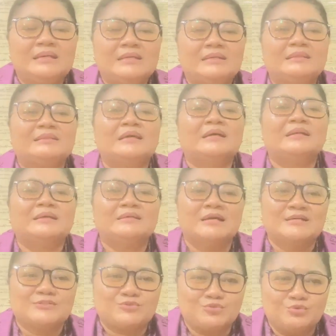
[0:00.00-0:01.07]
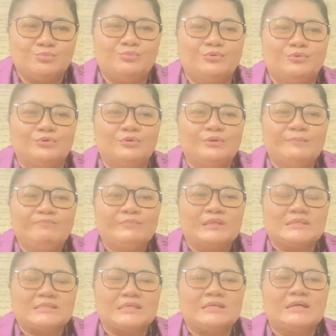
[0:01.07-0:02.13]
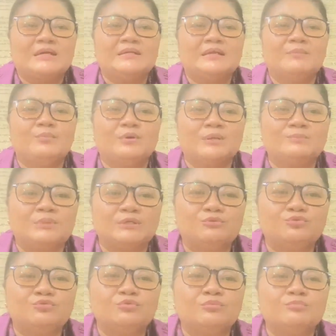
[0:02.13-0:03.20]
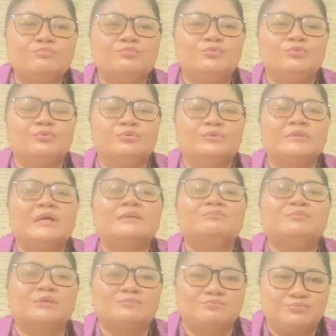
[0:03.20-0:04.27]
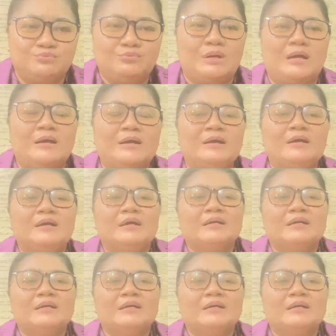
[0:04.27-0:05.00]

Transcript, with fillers: di tanah yang subur sehingga dia boleh bertumbuh dan berbuah.